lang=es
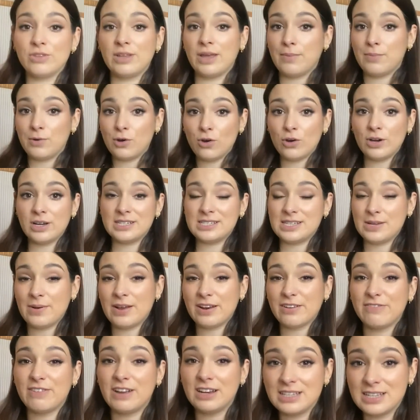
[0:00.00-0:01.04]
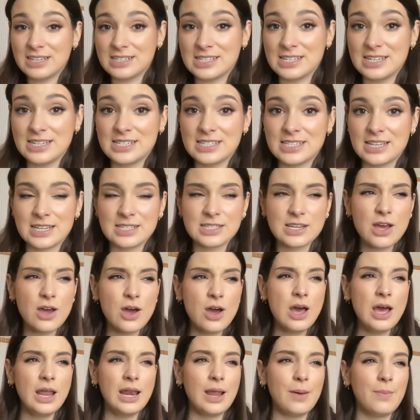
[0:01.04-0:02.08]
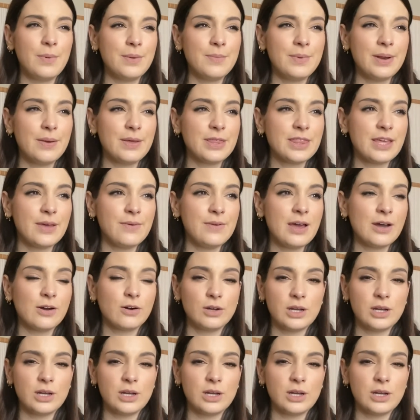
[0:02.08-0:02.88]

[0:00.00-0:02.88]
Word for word: de bloggers llevar faldas de estas. La primera vez que vi a